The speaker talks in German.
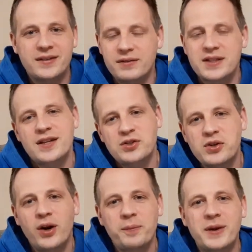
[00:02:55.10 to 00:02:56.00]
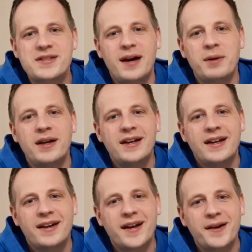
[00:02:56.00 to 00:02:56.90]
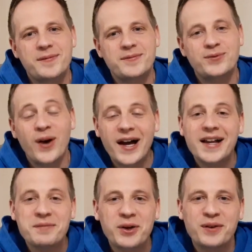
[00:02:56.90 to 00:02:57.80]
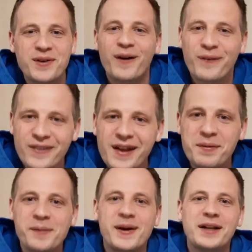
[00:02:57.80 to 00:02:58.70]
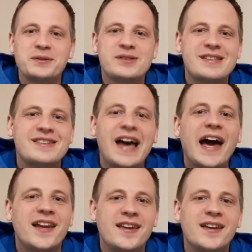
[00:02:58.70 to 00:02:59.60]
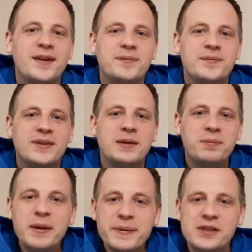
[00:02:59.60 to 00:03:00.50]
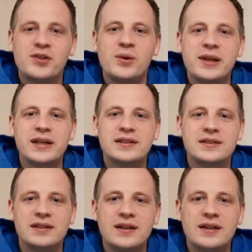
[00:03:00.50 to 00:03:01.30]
was heißt noch besser, aber ähm, vor allem können wir auch selber mal uns Zeit nehmen, die Bibel zu lesen